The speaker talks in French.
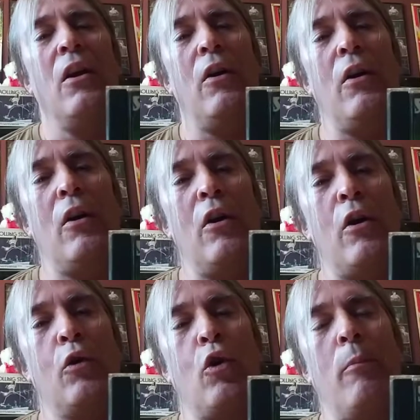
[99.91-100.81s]

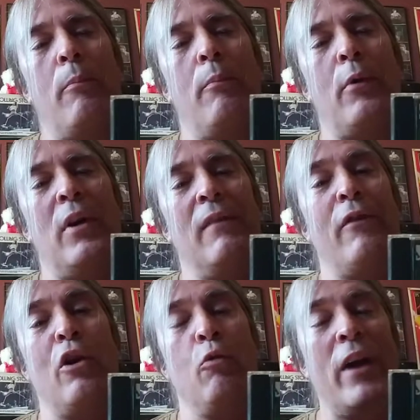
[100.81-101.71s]
le groupe
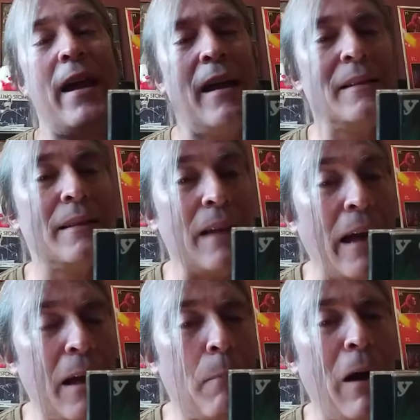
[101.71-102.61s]
évoluait à
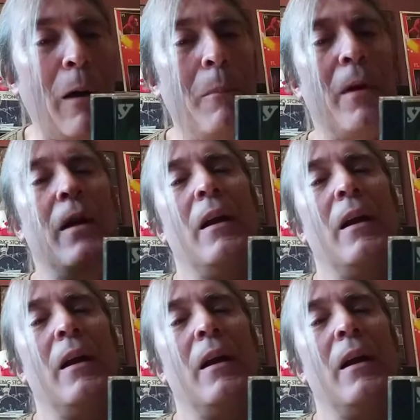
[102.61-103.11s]
cinq membres,